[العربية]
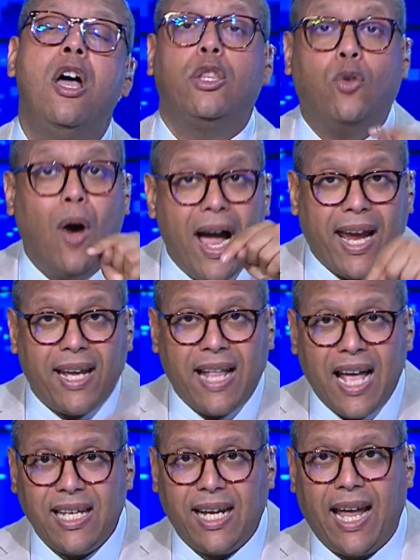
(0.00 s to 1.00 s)
تؤكد
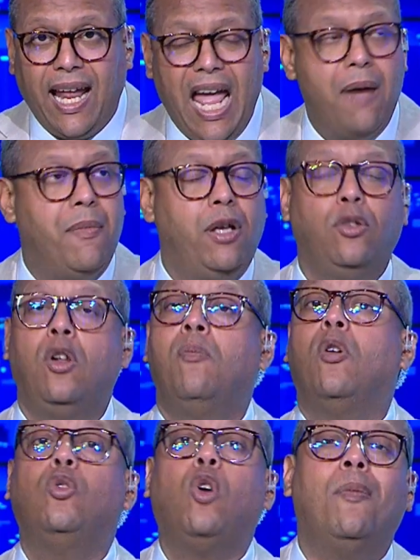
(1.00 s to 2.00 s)
هذا الكلام ان
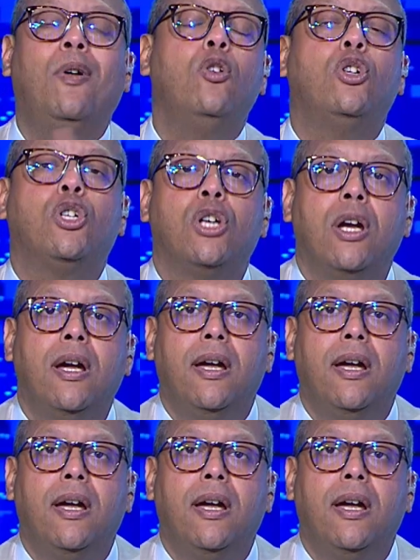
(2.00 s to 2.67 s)
الموضوع ملوش